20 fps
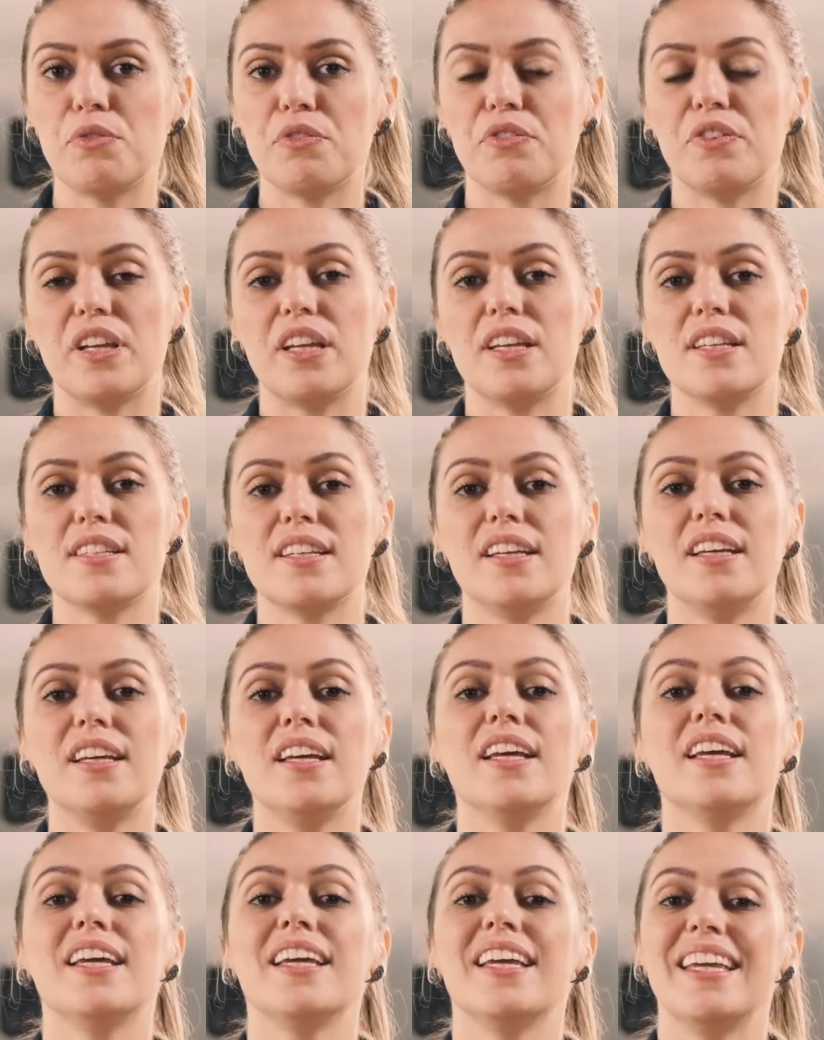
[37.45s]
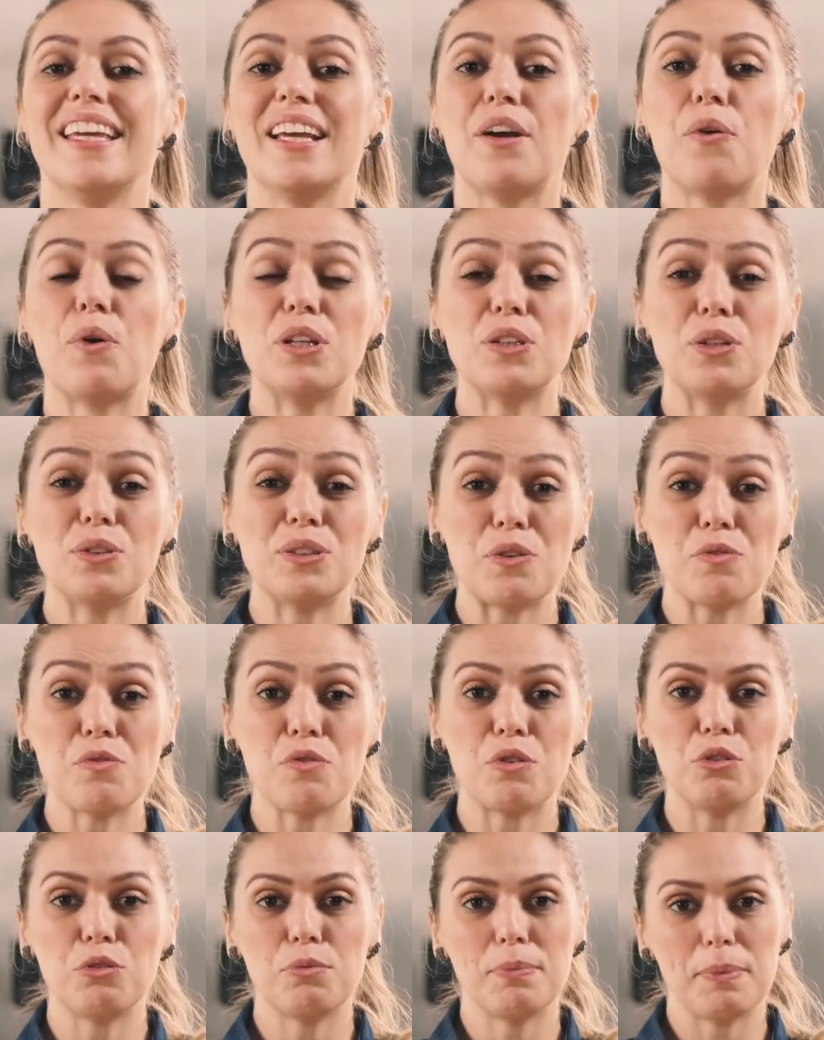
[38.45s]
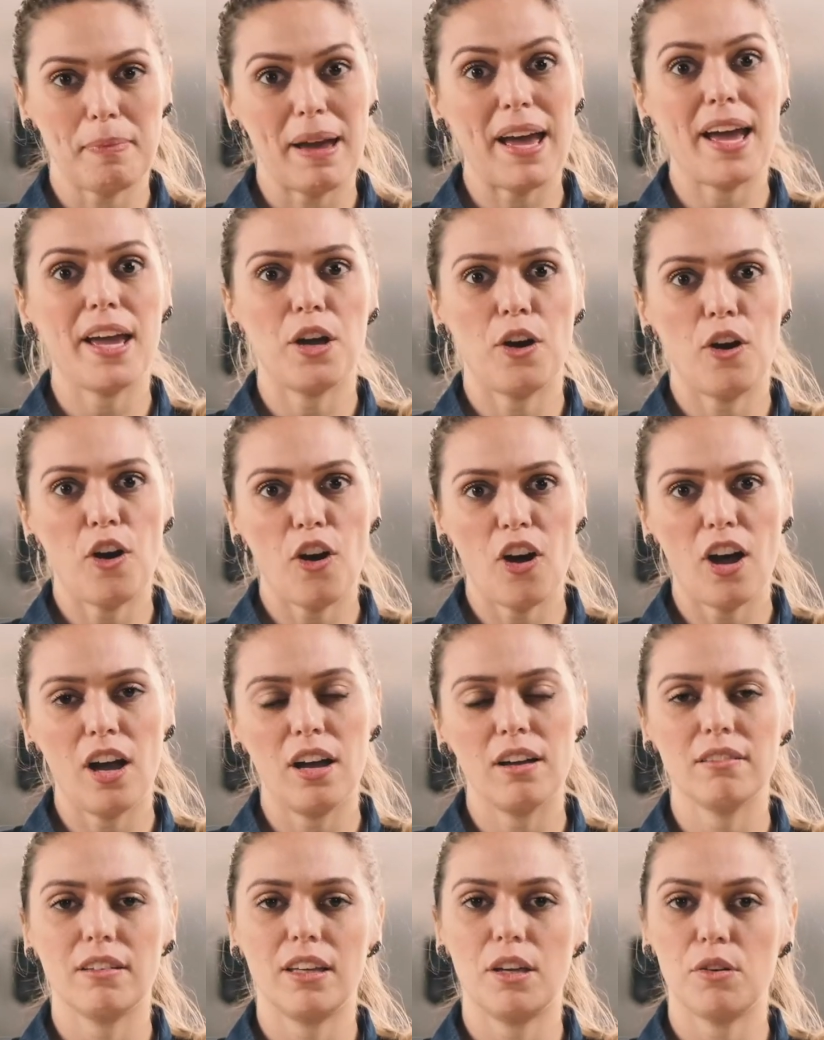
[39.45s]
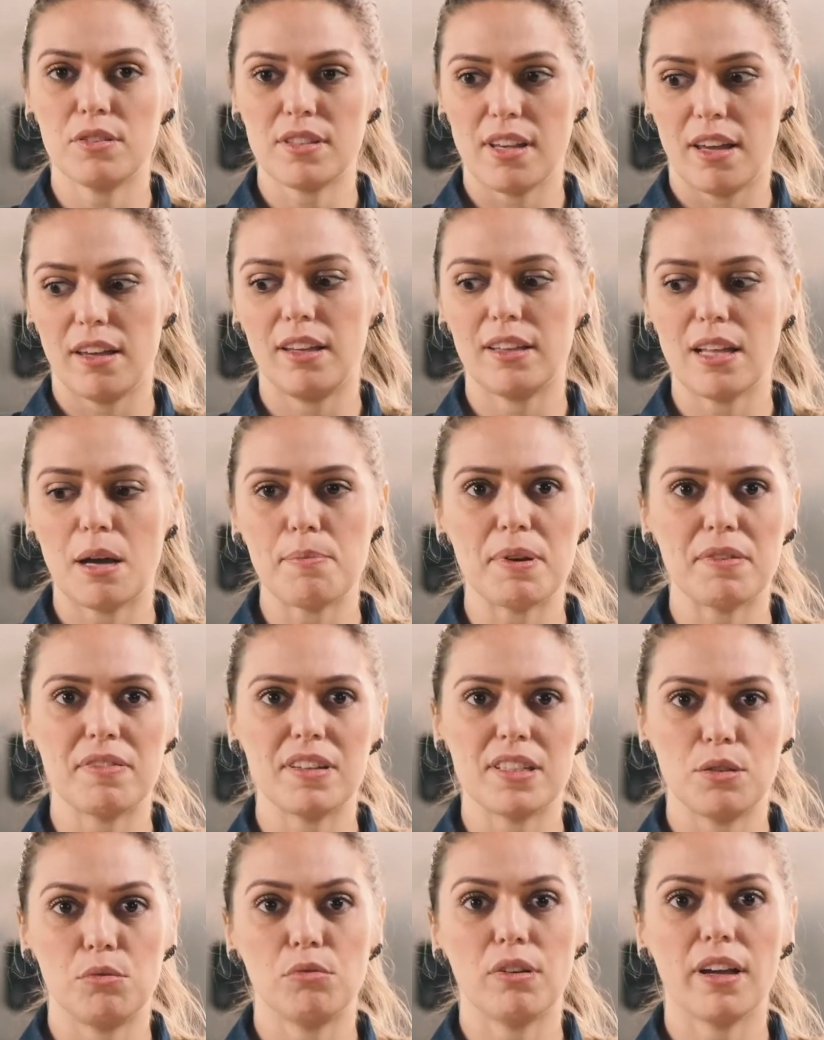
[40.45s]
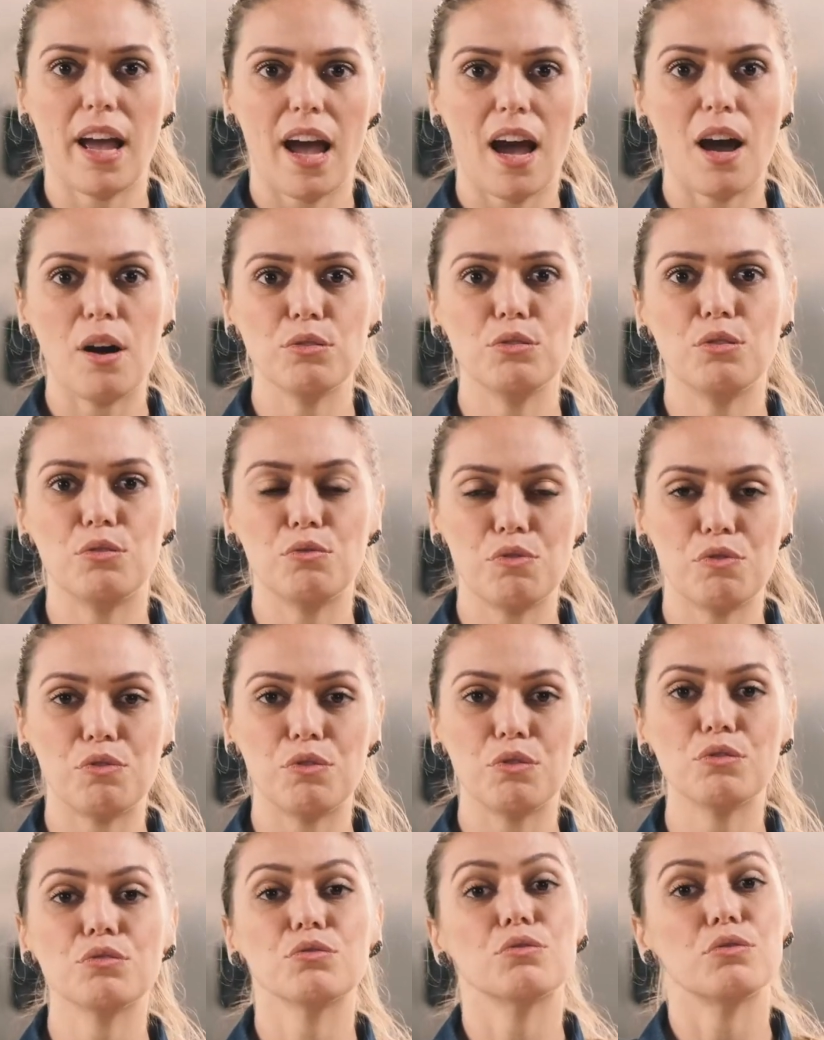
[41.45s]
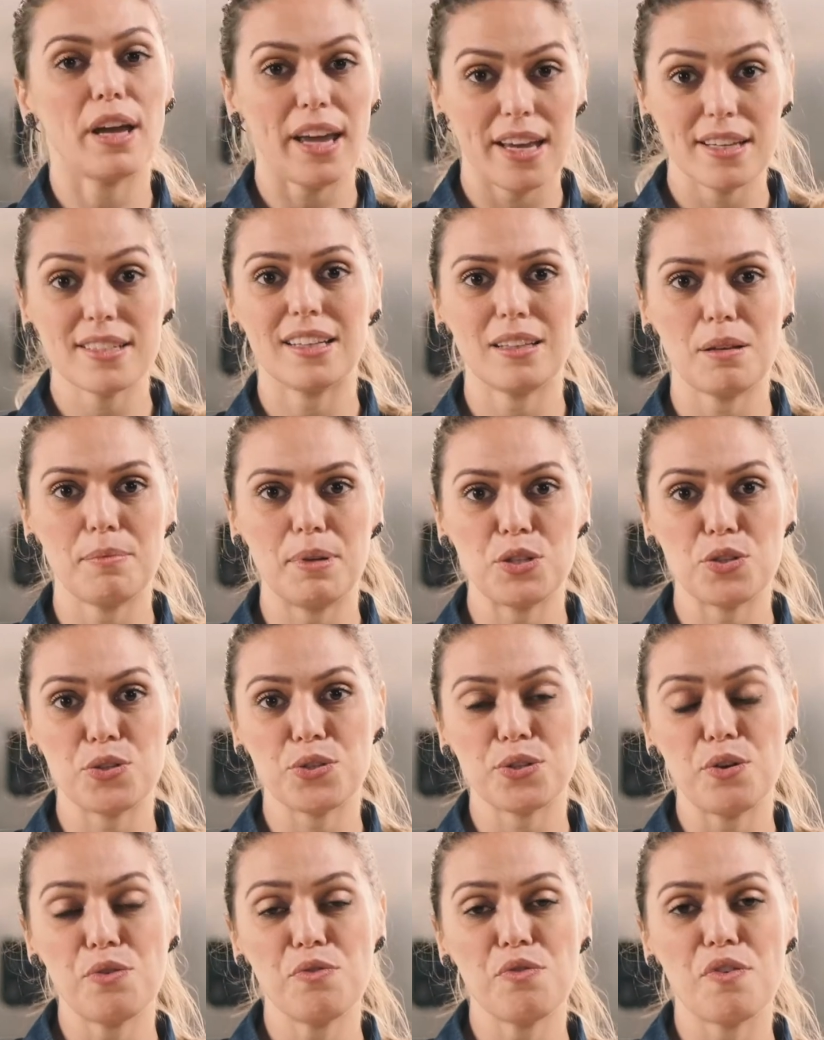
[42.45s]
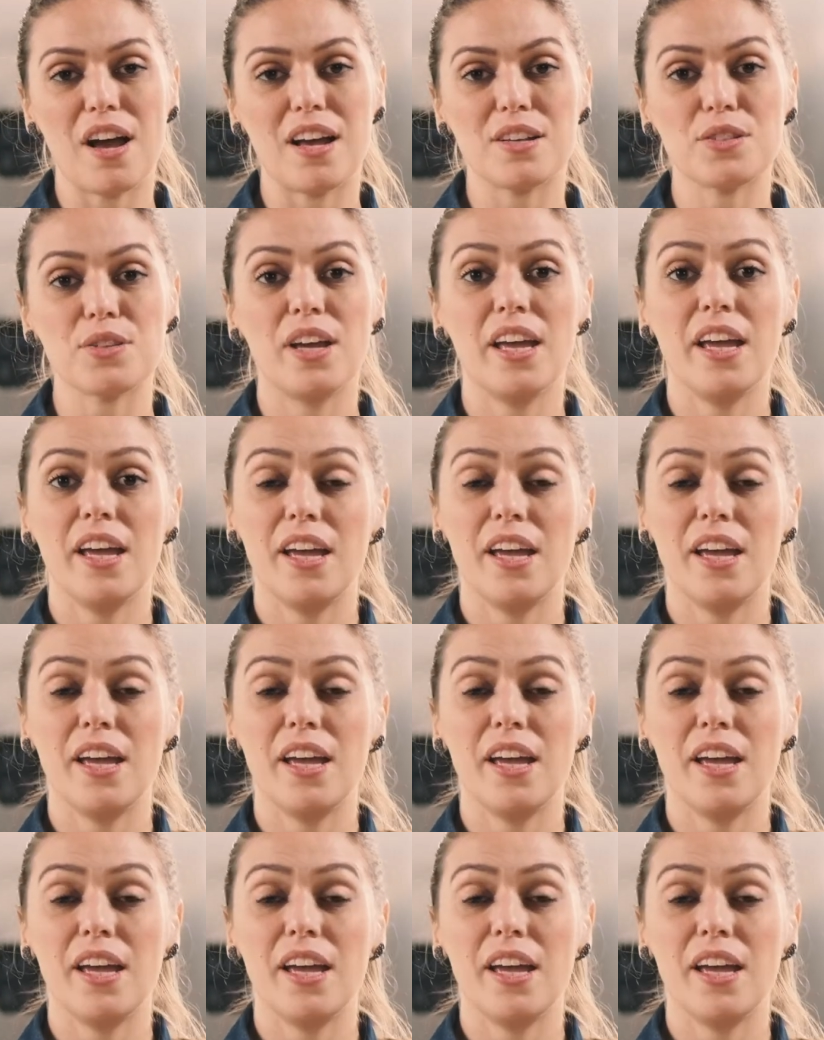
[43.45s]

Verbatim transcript: freezer e quando eu tenho um volume maior, que eu sei que dá para fazer um caldo, um fundo, é exatamente isso que eu faço.